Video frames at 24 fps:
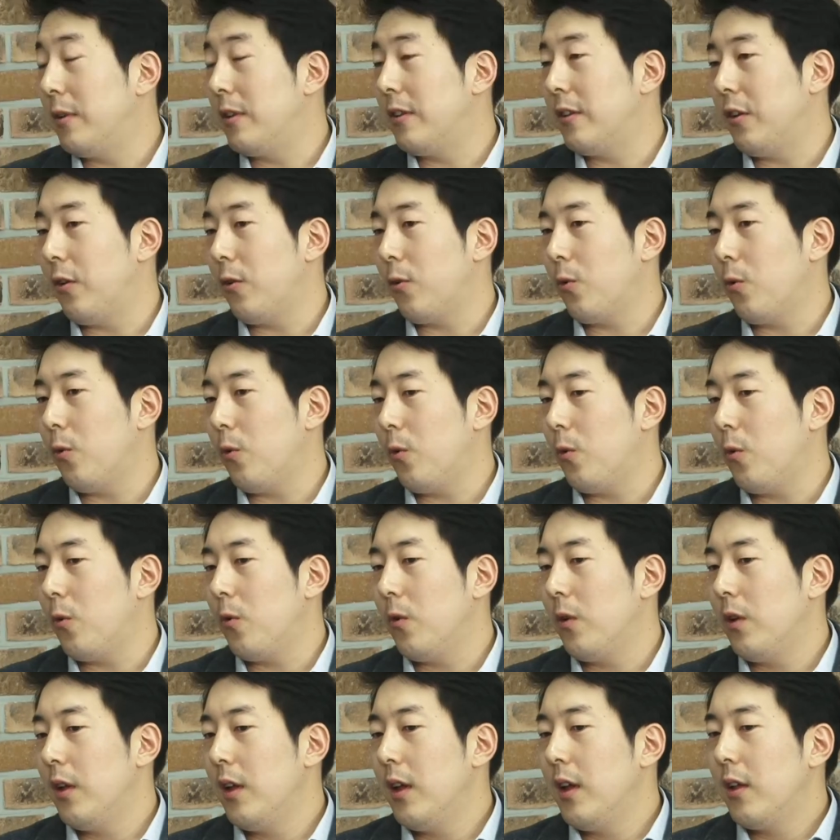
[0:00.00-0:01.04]
드렸고
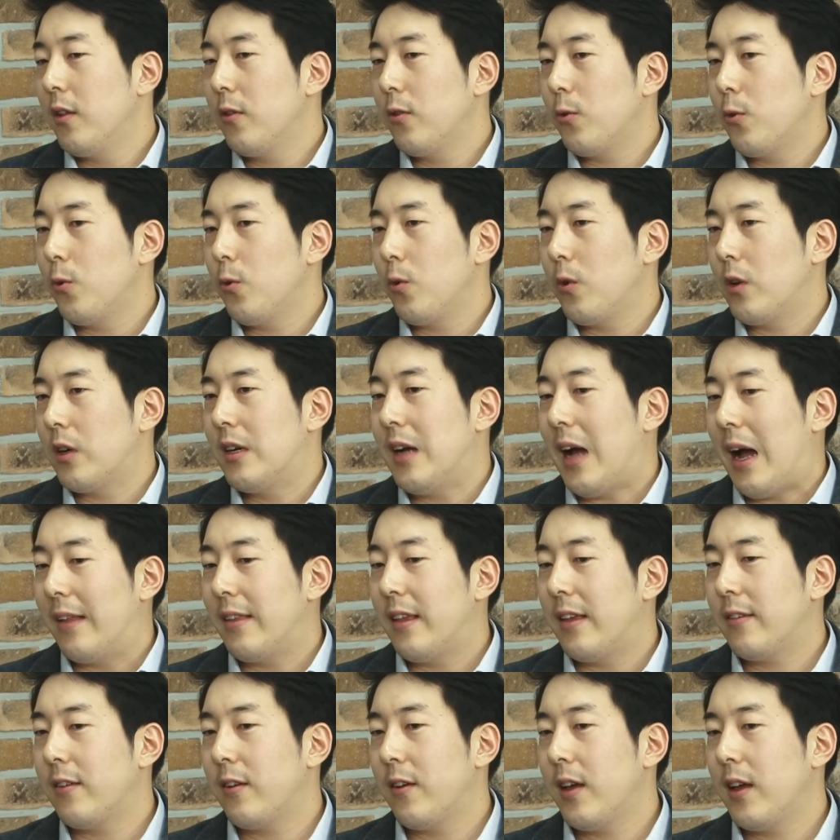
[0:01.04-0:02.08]
음. 또그
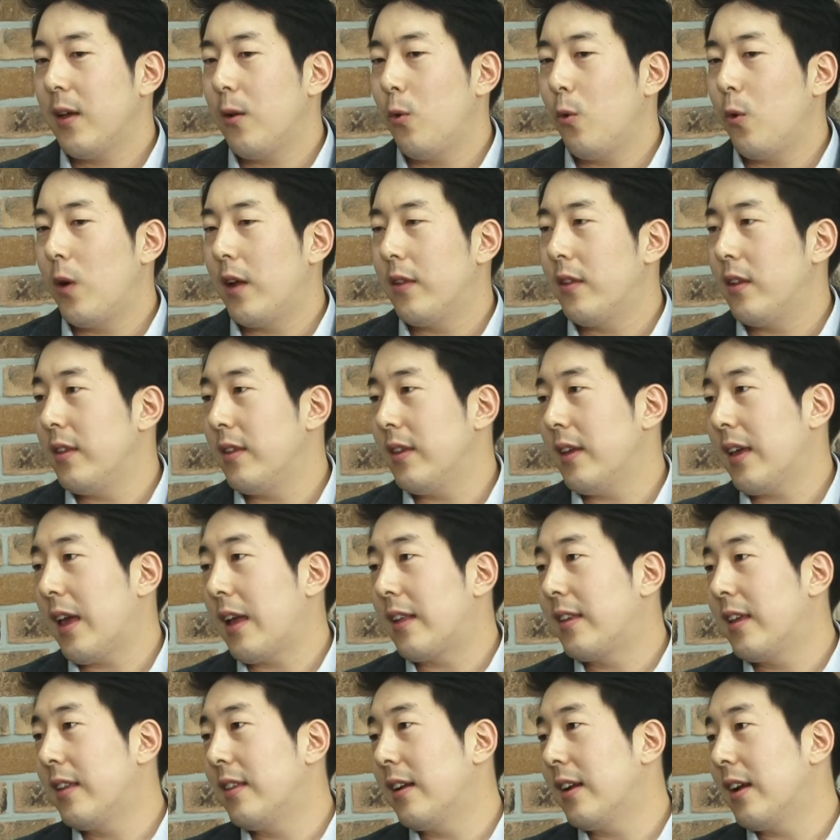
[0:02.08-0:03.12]
안에서의 오가는 이제
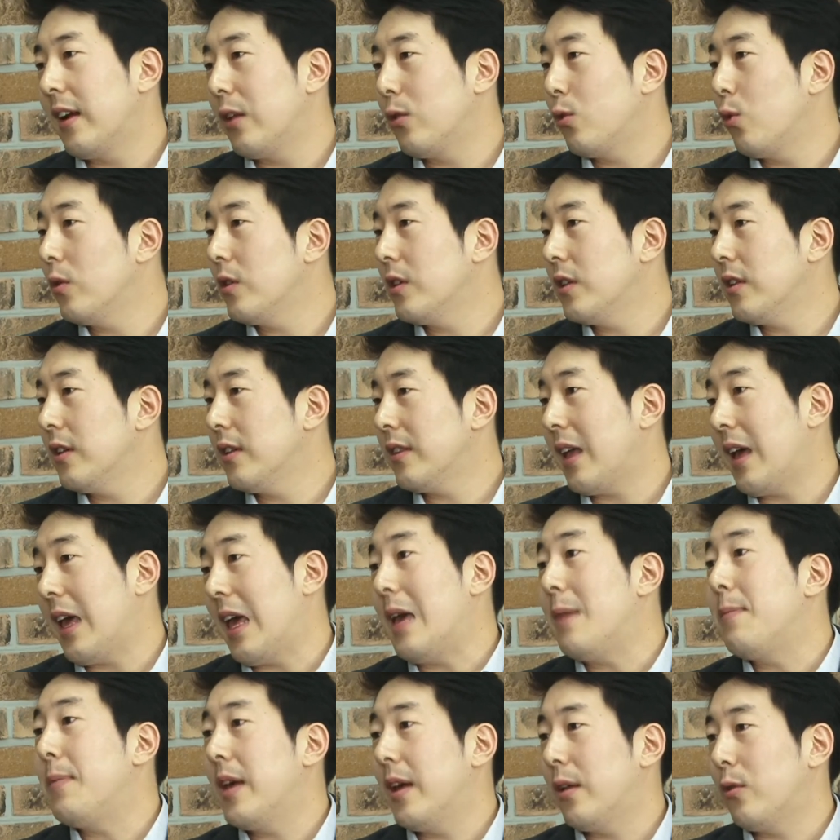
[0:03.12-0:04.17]
객체들 간의 통신은 다
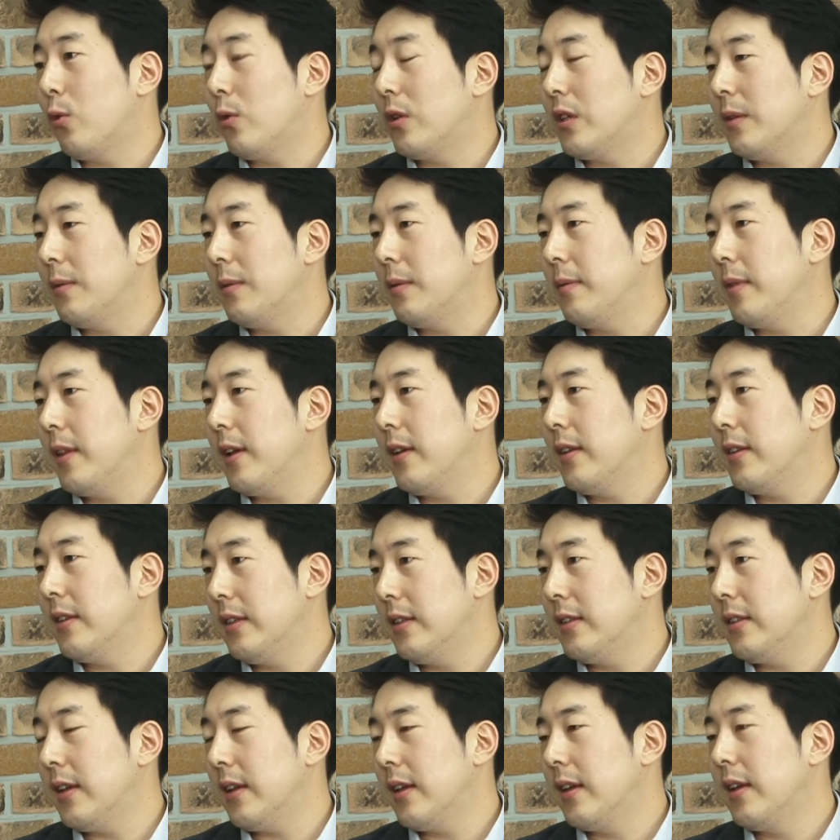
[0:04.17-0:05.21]
API 통신입니다.
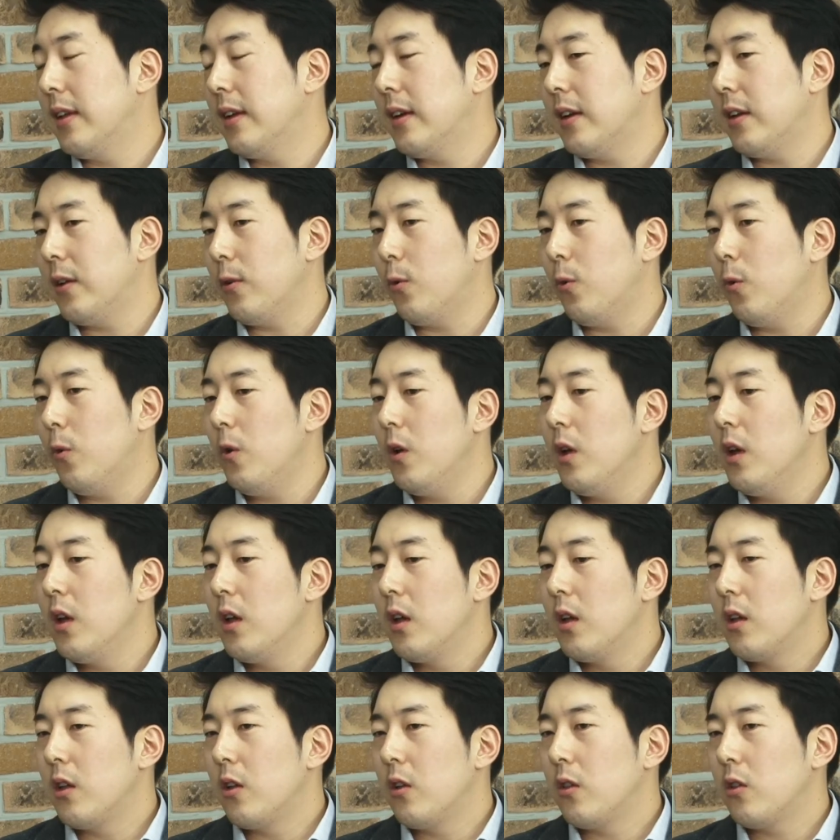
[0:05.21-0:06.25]
네네. 그리고
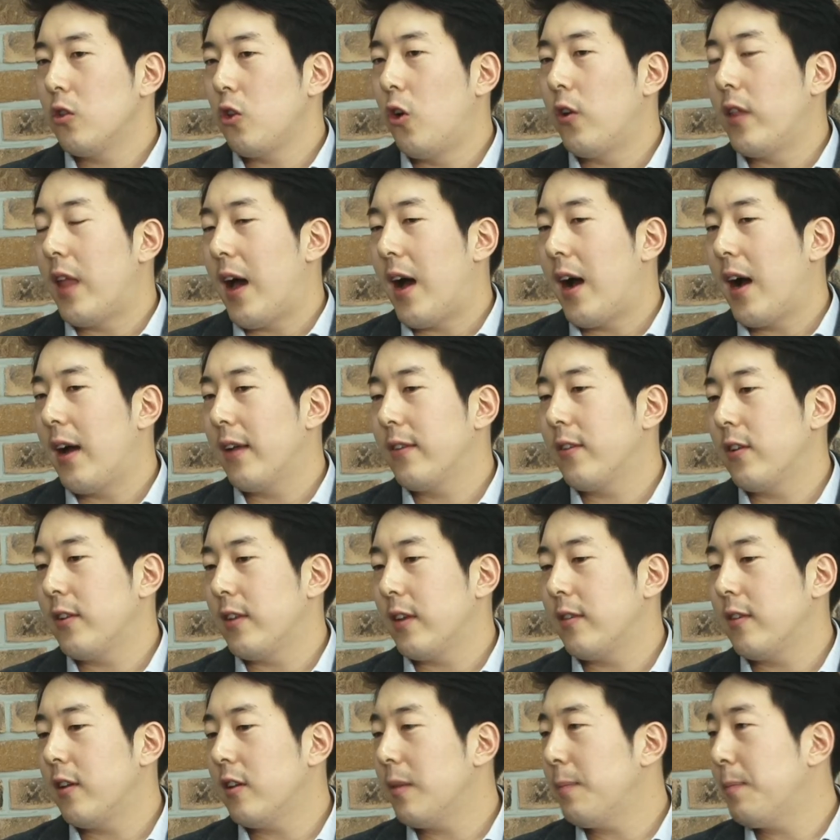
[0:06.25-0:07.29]
더 나아가서 이제
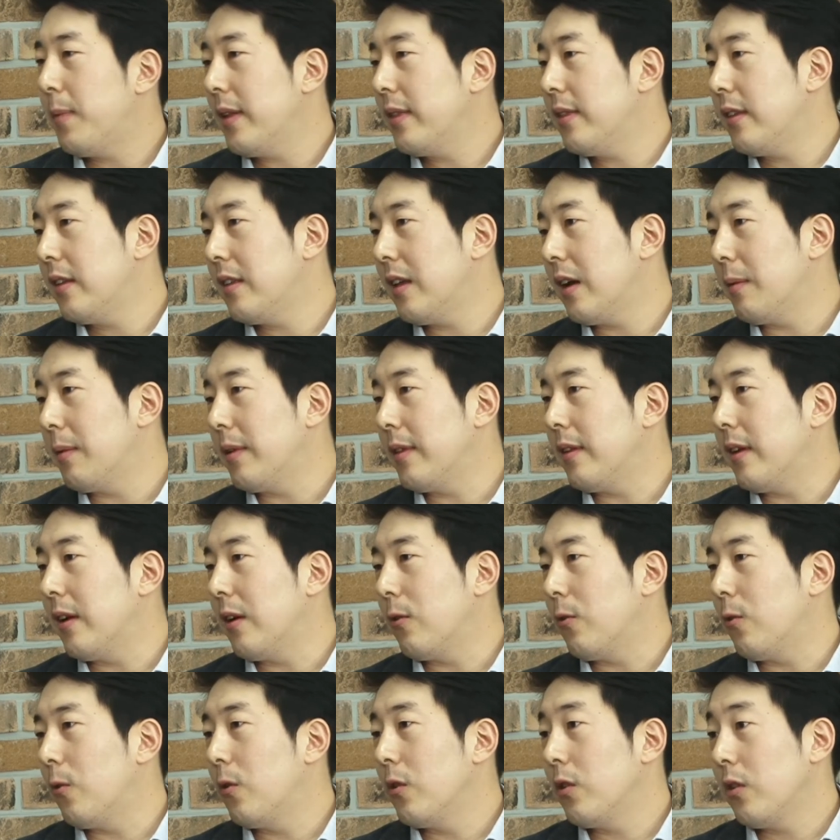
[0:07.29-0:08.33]
서드 파티
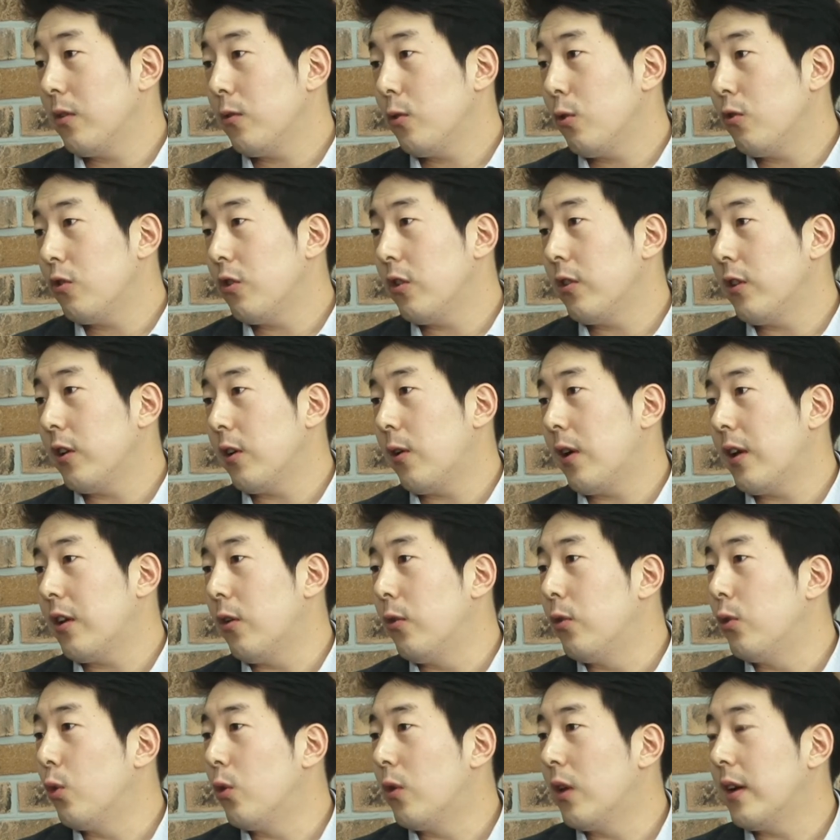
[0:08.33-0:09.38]
장비들하고 솔루션들과
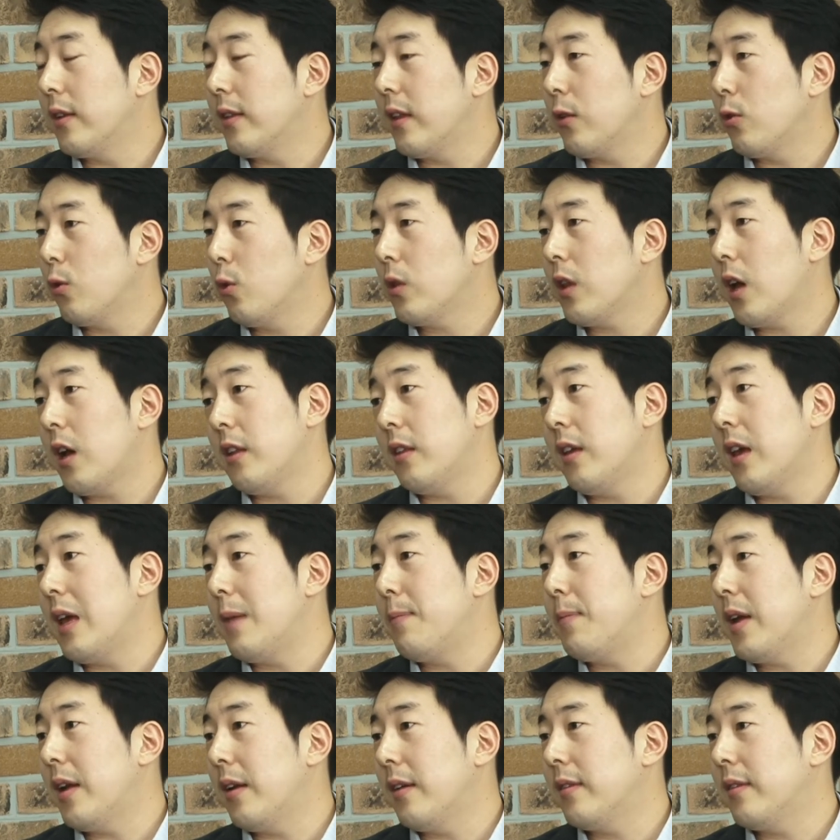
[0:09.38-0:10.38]
연동할 때도 다 이제 API를